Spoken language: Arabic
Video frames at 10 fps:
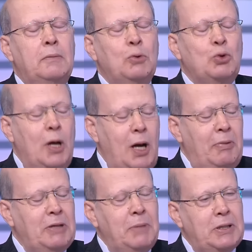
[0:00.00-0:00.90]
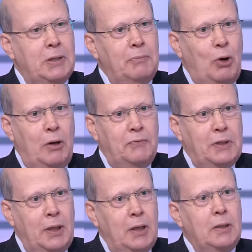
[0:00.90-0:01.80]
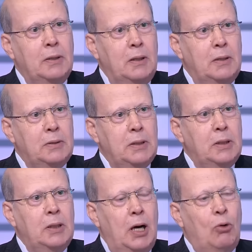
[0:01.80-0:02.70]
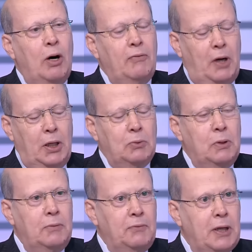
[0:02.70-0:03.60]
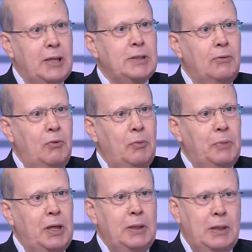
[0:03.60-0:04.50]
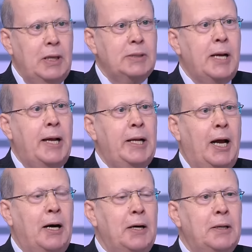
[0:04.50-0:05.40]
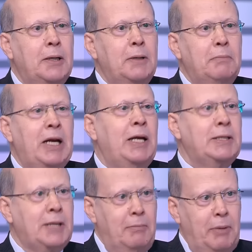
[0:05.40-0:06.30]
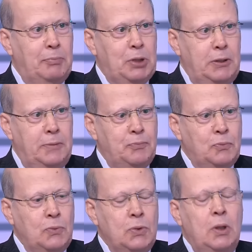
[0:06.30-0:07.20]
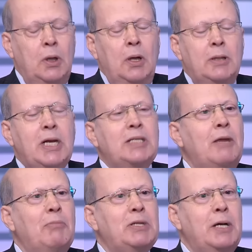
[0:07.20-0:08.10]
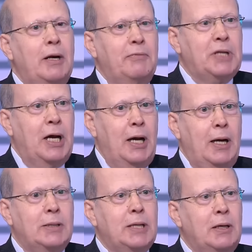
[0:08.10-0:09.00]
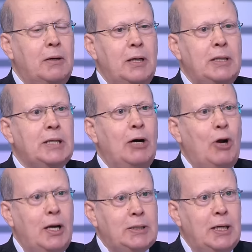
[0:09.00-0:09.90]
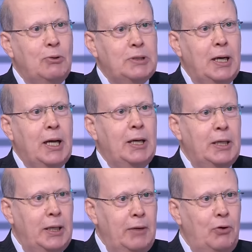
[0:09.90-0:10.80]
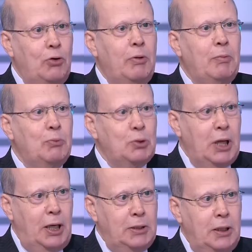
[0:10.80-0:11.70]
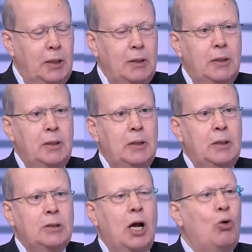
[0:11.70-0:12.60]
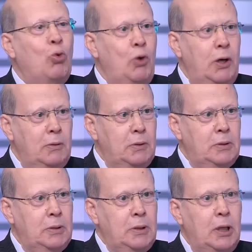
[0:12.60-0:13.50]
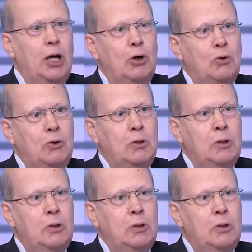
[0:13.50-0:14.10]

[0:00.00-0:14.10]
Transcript: مطالبة مصر بوقف إطلاق النار أو وقف العدوان في غزة وفي لبنان هي صحيحة من حيث المبدأ السياسة المصرية نفسها على لسان الرئيس أو على لسان وزير الخارجية في الأمم المتحدة تقول أنه